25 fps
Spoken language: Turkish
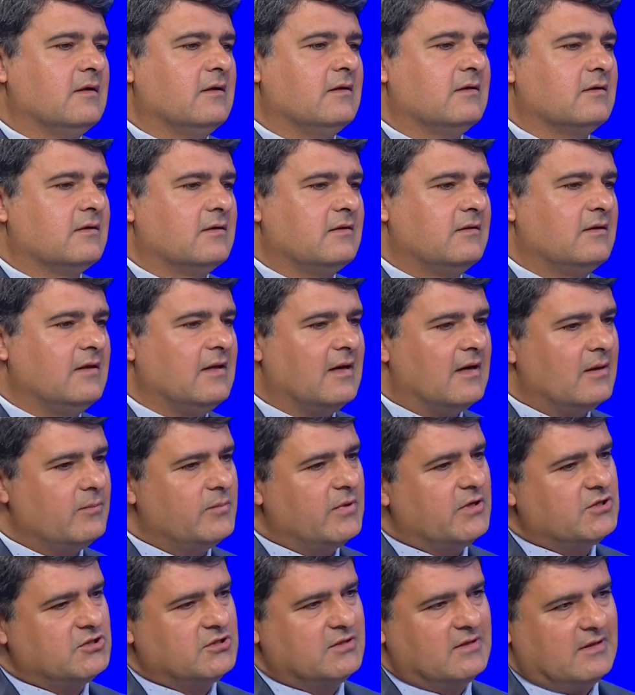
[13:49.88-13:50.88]
Ee, diğer
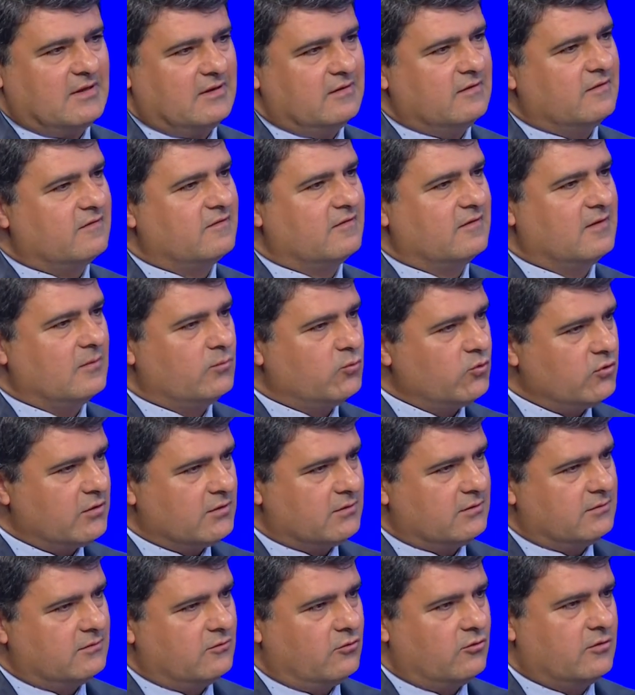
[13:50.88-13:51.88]
5 tanesi de bu
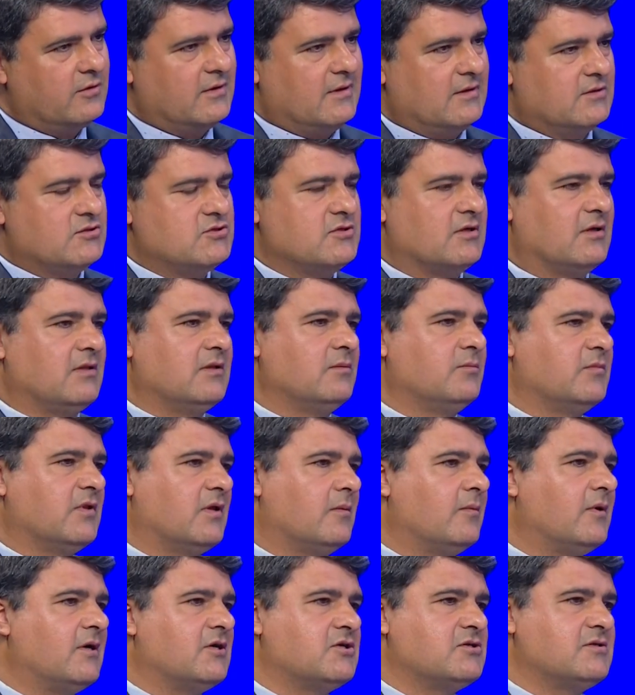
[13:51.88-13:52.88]
yıl öğrenci
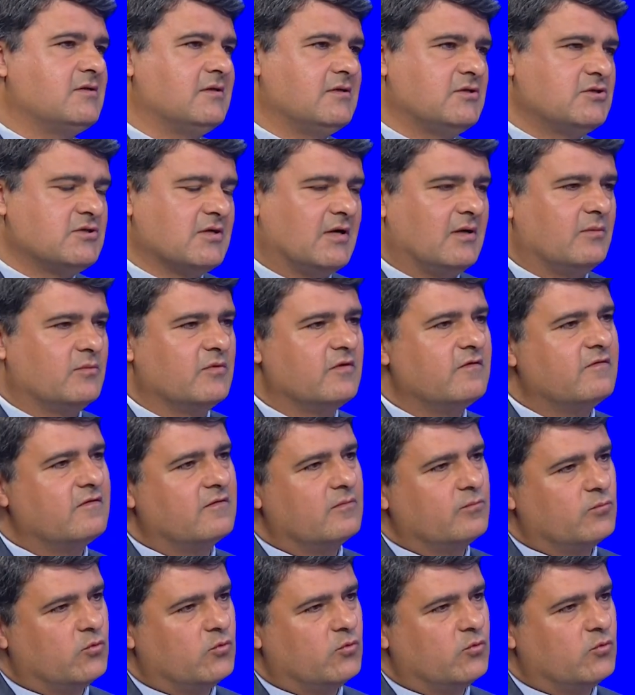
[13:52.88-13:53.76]
alımına başlayacağımız